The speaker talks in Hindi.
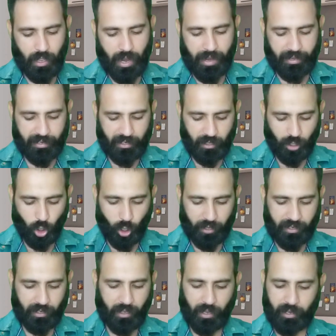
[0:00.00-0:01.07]
आईडी
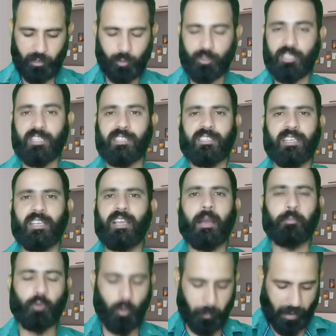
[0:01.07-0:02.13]
लॉगिन करनी होती है जैसे कि
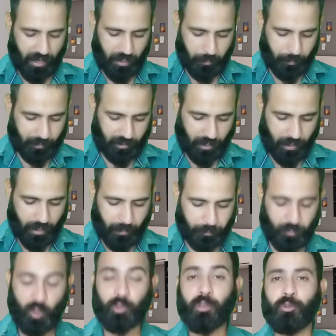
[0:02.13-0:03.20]
आपको पहले भी बताया
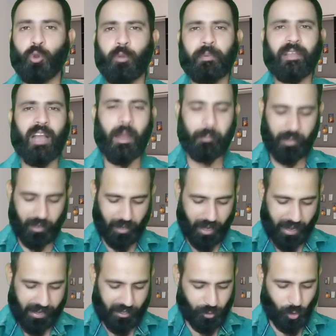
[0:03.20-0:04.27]
क्योंकि कोई भी काम करना
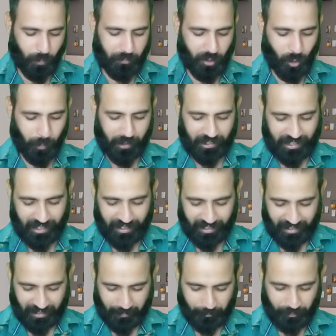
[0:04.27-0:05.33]
आईडी तो अपनी ओपन
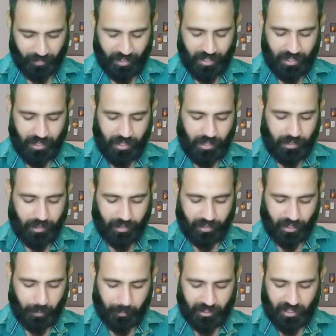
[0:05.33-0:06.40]
करनी है
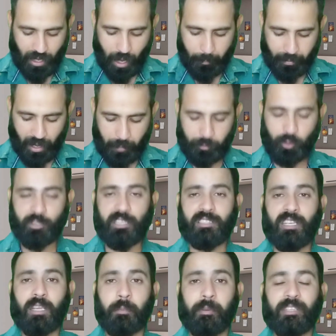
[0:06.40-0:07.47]
करने के बाद यहाँ पर आपको
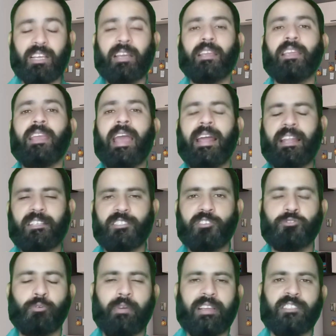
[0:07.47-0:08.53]
जैसे कि पता है कि एल
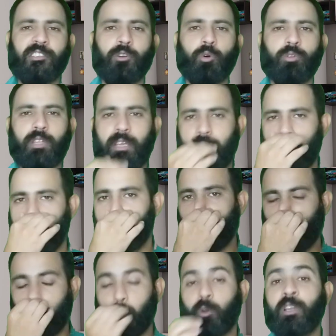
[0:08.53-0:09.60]
जो वैक्सीन होती है
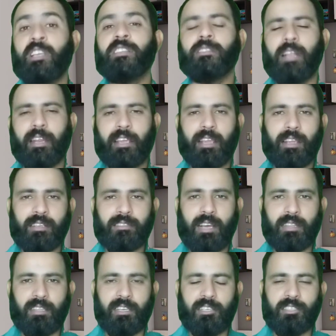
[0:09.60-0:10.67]
वो किस तरीके के
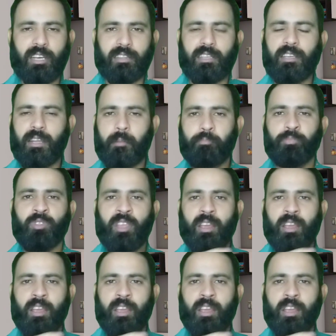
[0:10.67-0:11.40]
साथ की जाती है